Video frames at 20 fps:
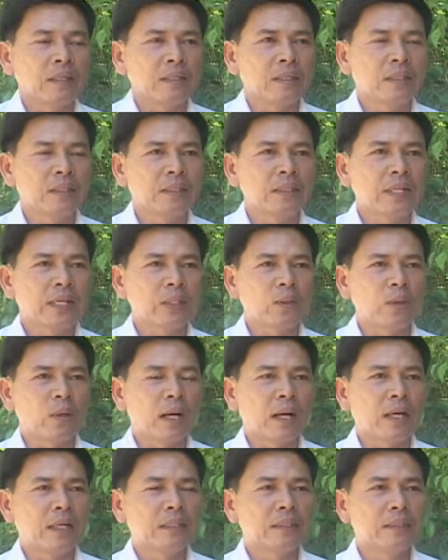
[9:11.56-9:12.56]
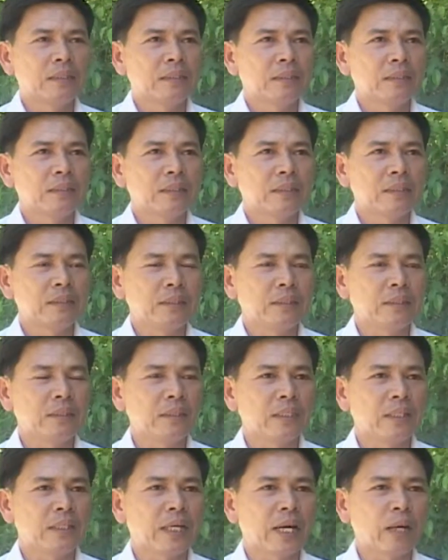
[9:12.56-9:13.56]
Thời gian qua, dưới
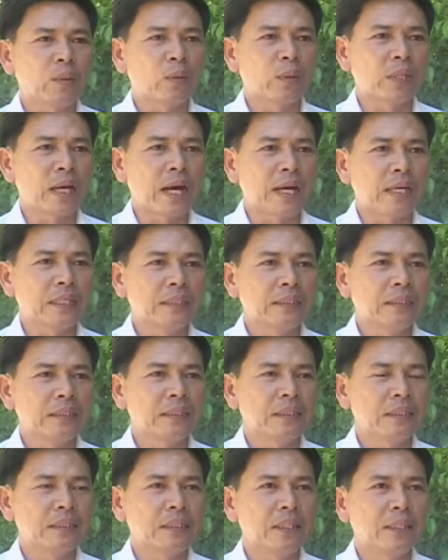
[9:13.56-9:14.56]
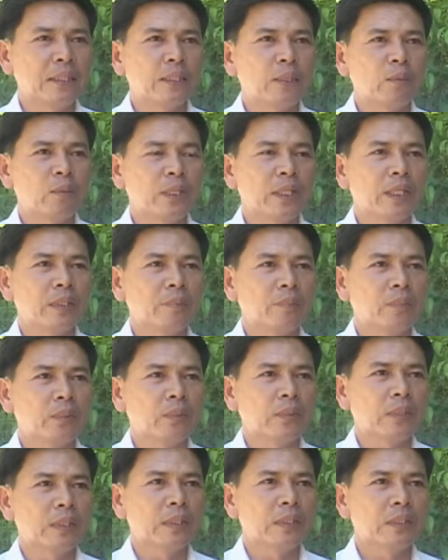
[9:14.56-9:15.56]
sự lãnh đạo của Đảng, thì nền nông nghiệp
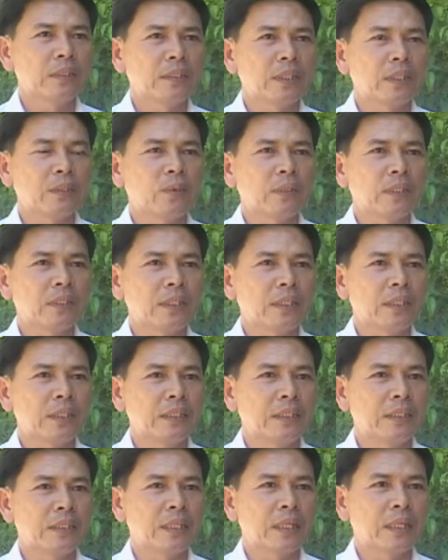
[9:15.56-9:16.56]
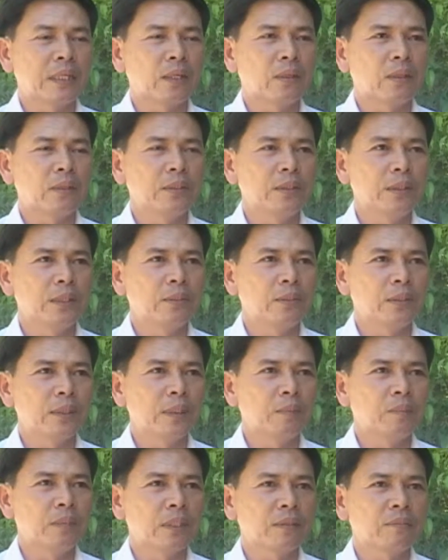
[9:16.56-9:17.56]
của tỉnh Quảng Trị đã có nhiều
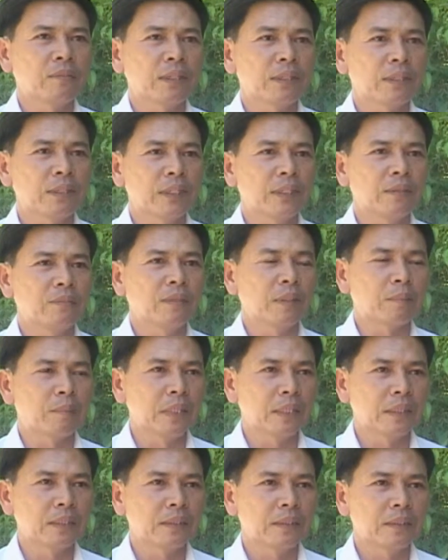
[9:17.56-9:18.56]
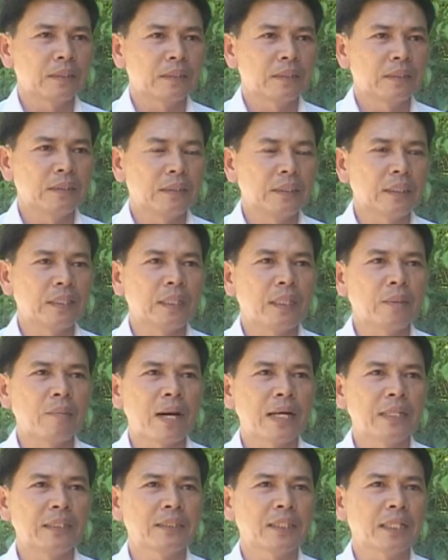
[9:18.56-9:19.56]
cái bước phát triển vượt bậc. Riêng địa
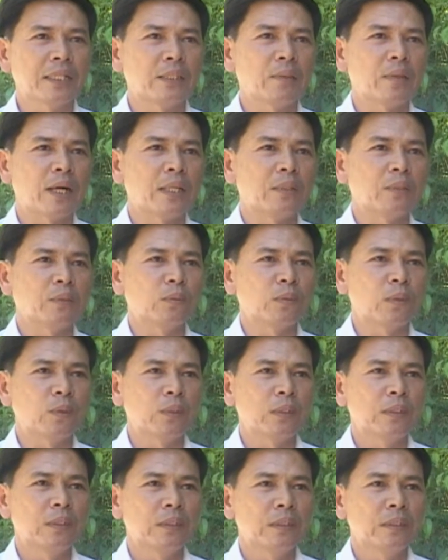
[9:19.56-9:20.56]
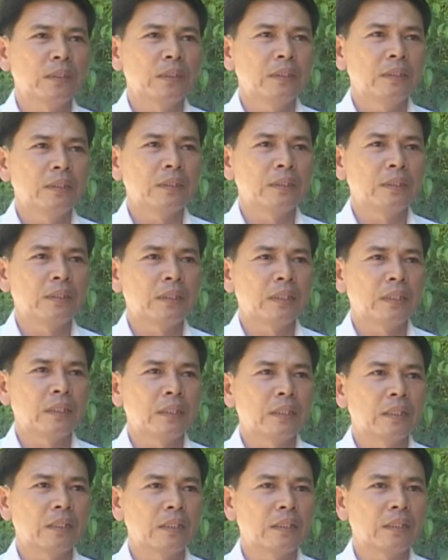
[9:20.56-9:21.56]
bàn xã Tiểu Ái chúng tôi thì
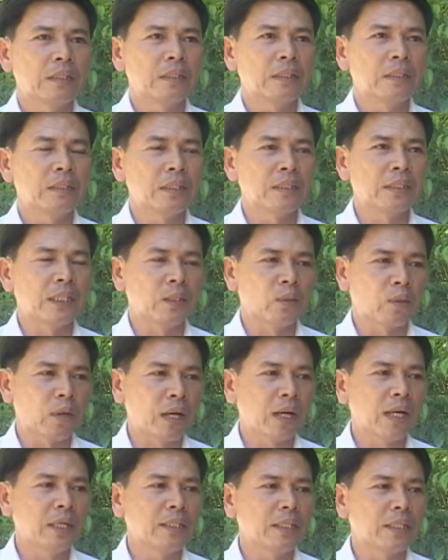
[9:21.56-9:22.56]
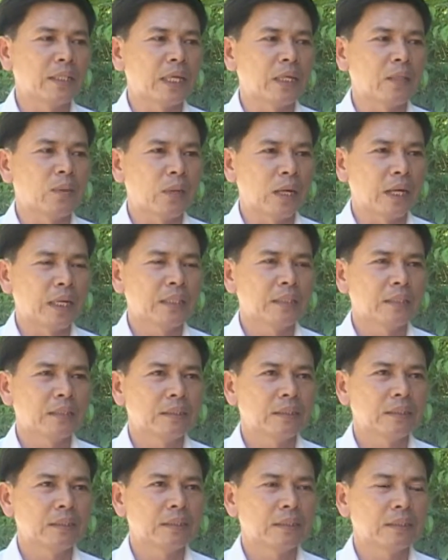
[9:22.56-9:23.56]
ờ, cơ giới hóa, hiện đại hóa
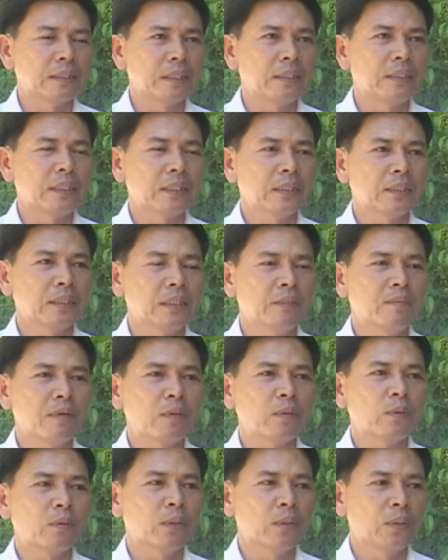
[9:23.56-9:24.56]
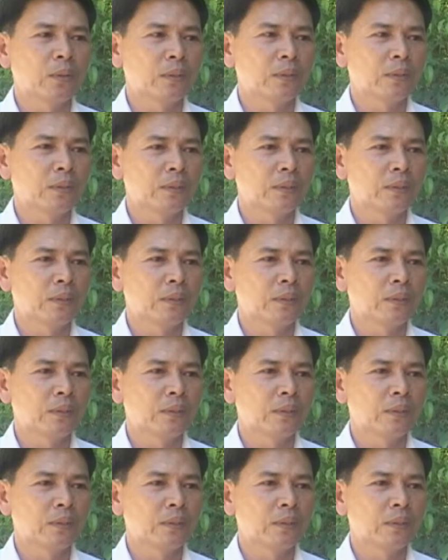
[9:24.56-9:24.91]
đã được đưa vào nông thôn